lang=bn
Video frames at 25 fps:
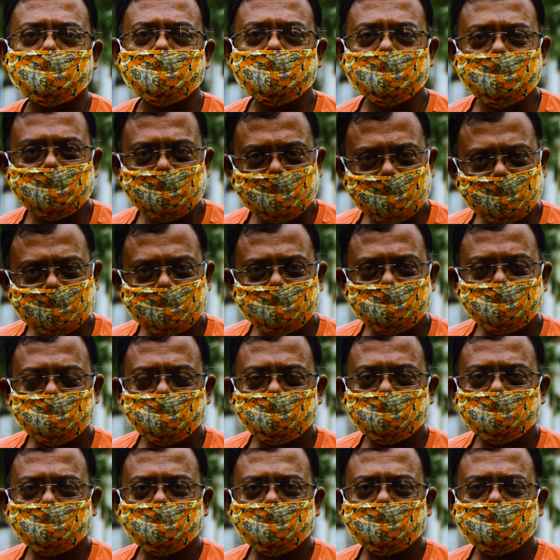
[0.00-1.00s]
নিজে থেকে
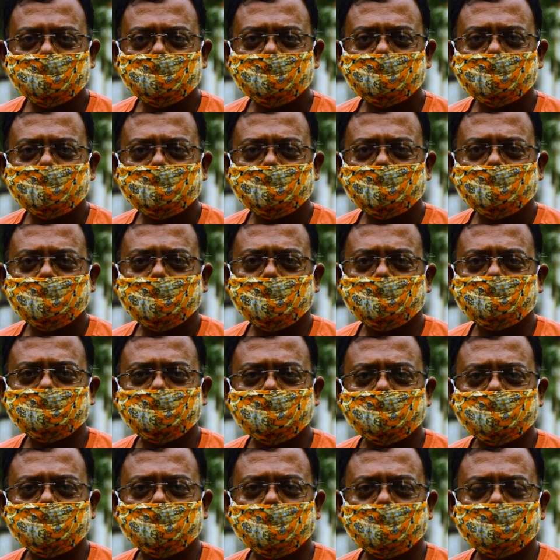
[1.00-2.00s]
শুরু করি
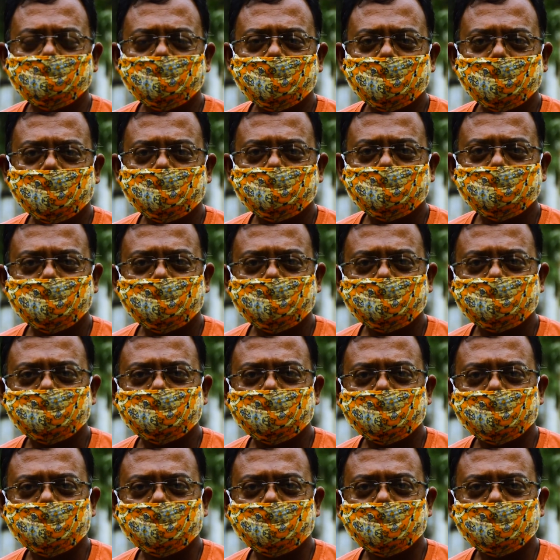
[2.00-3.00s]
আমি গভর্নমেন্ট আর্ট কলেজ
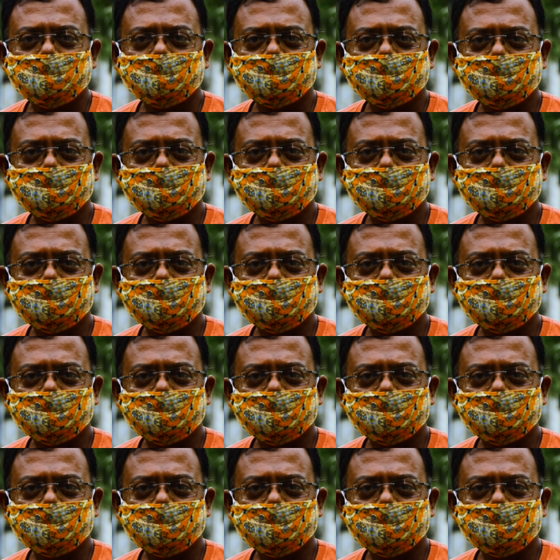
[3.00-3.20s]
থেকে